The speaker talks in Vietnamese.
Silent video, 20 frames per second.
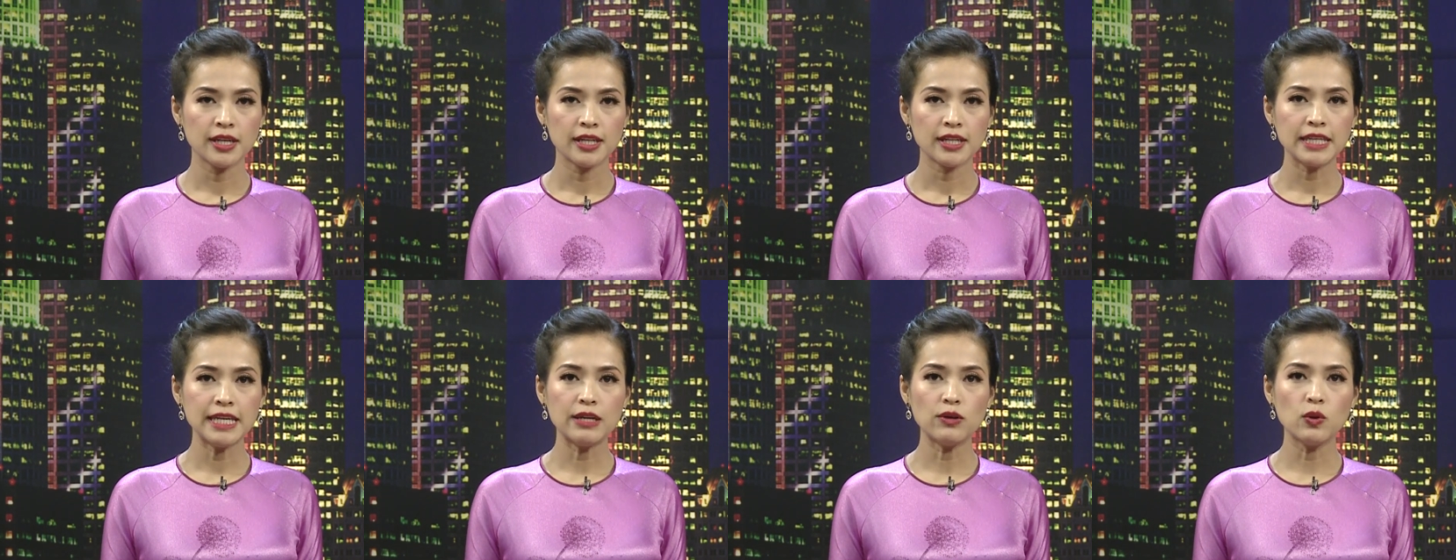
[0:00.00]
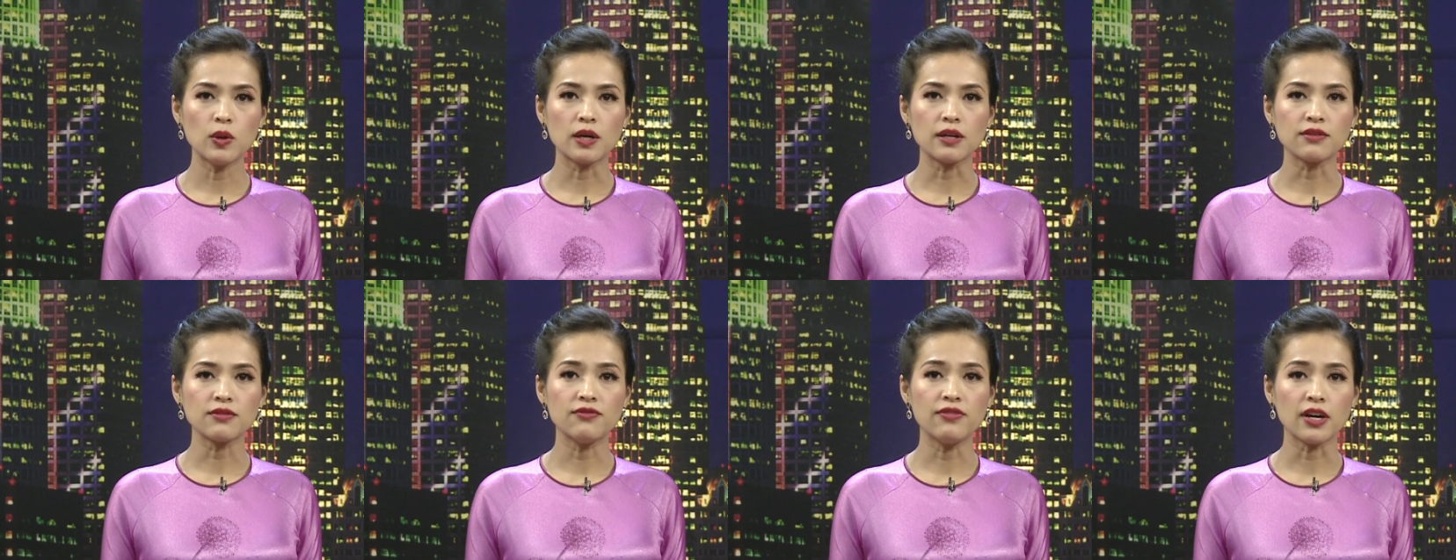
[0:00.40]
Dư
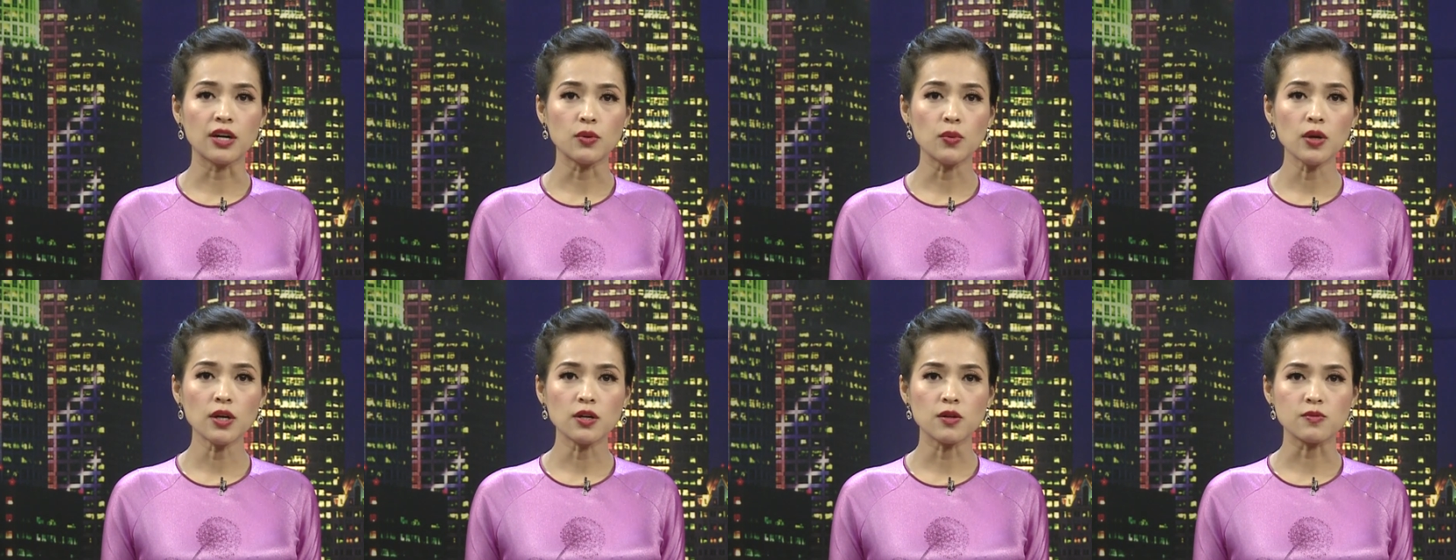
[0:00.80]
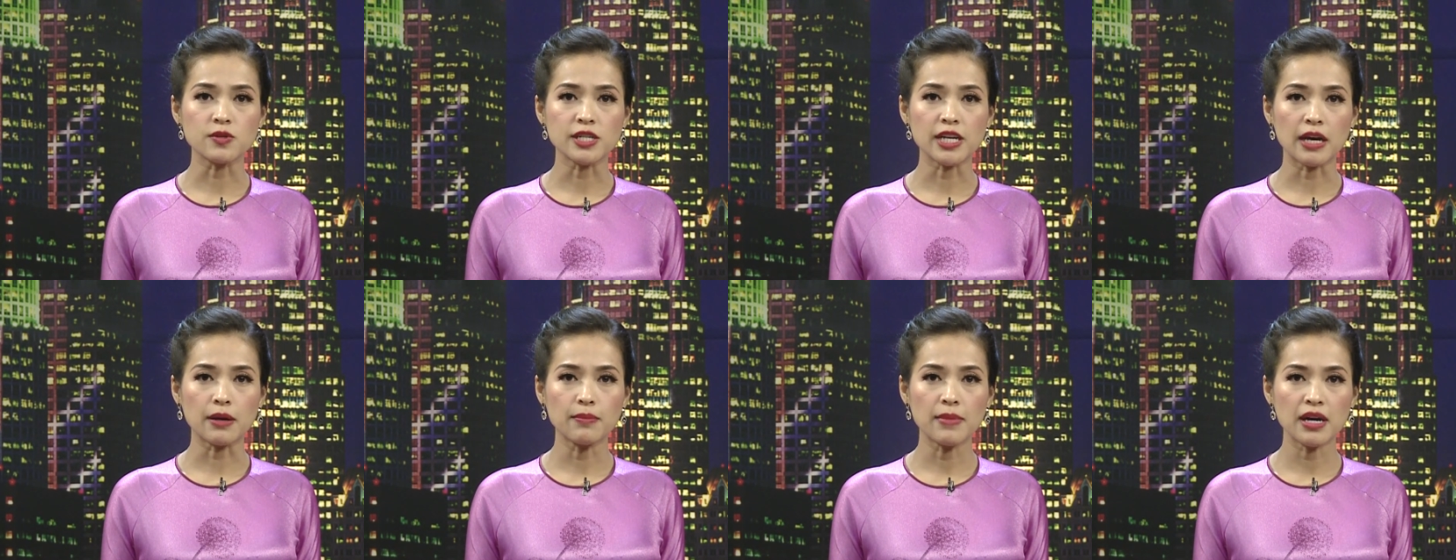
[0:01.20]
luận phẫn uất Cộng
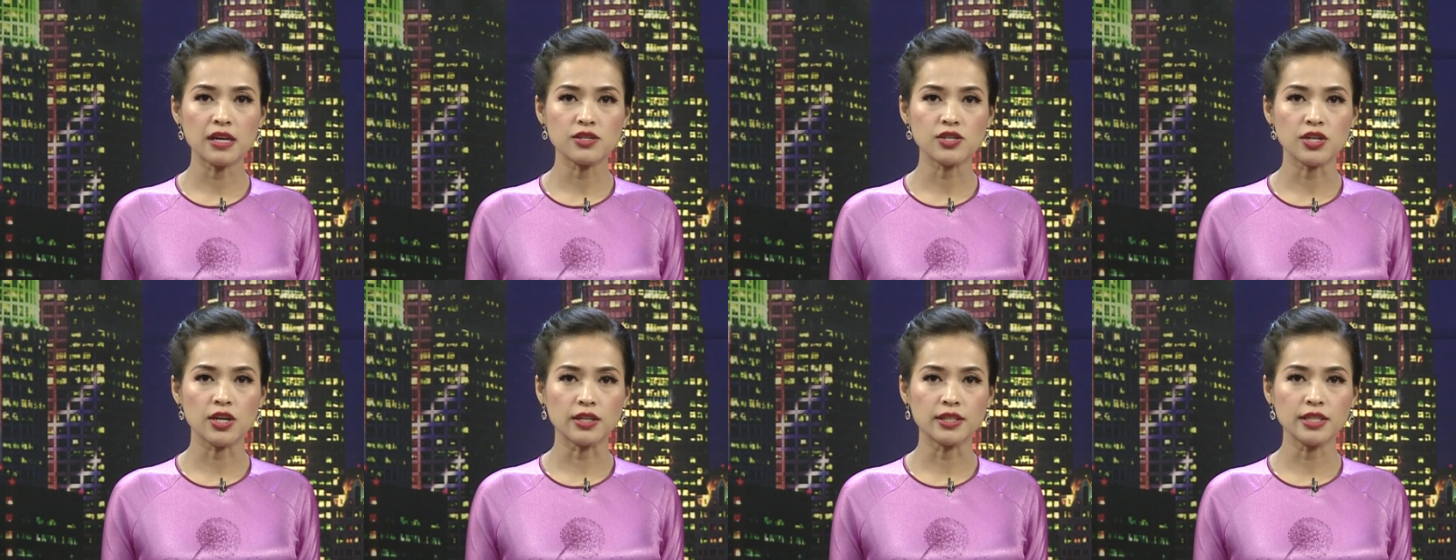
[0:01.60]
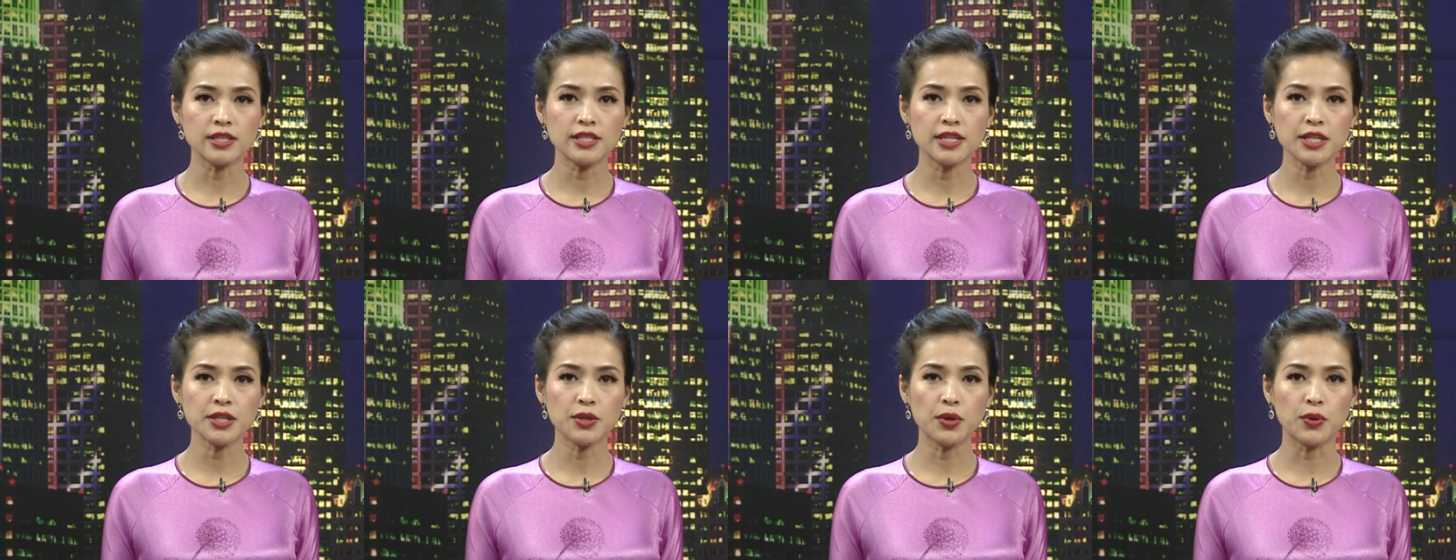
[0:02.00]
sản mang rỡ giết
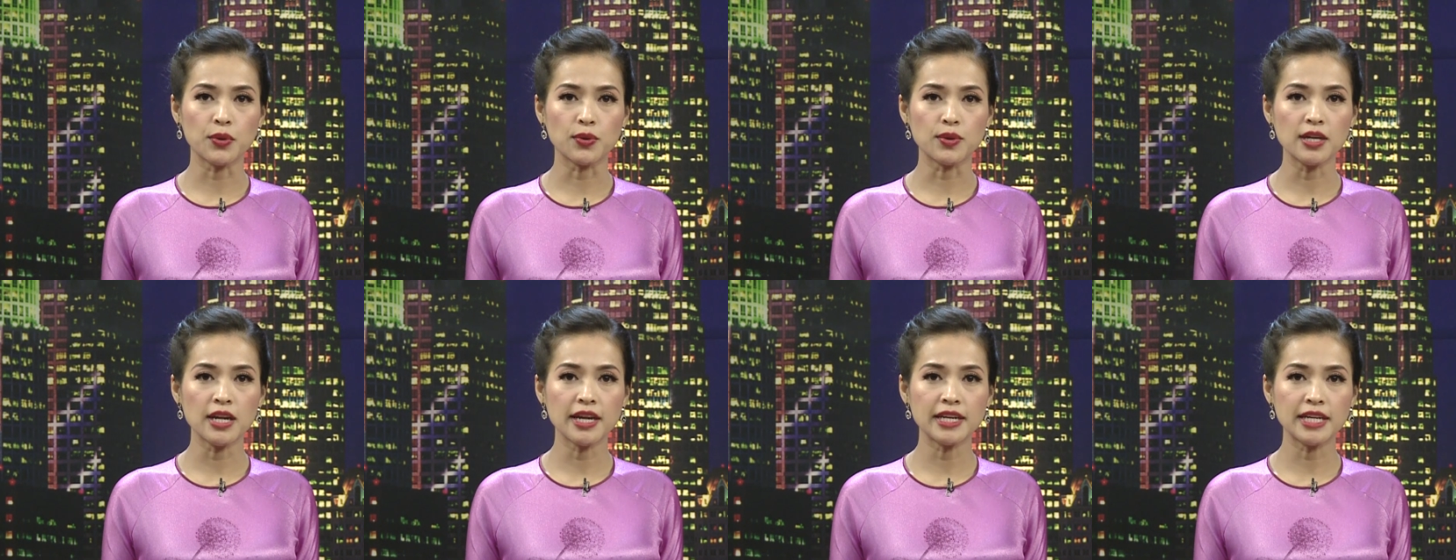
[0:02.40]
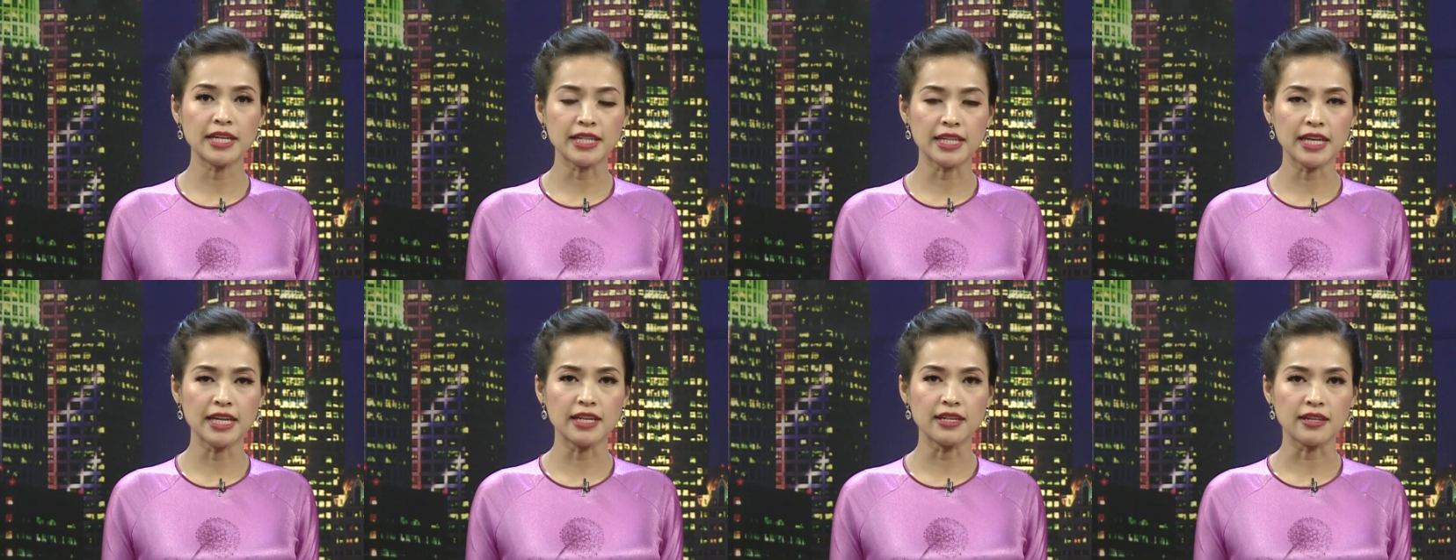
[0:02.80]
chết cụ Lê Đình
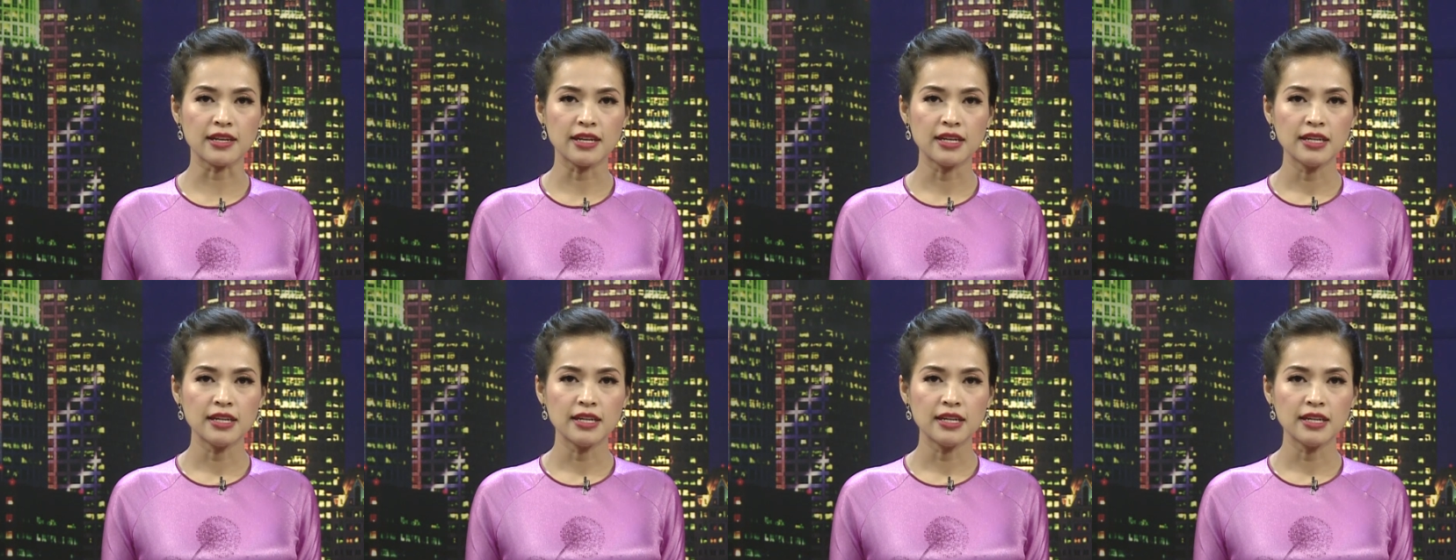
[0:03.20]
Kình,